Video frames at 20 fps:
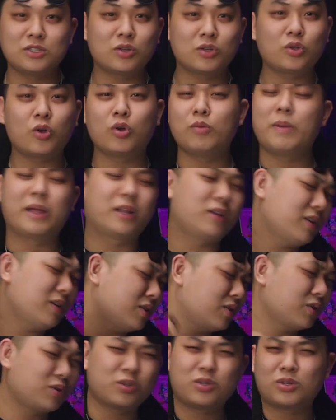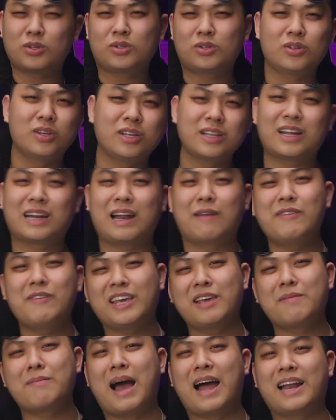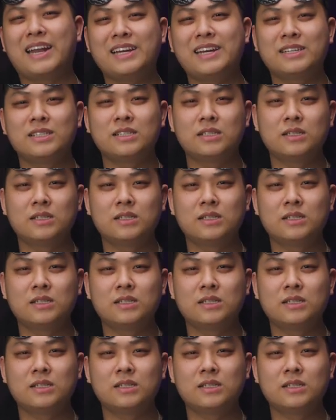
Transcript: rồi thôi mệt các thằng nào viết kịch bản ấy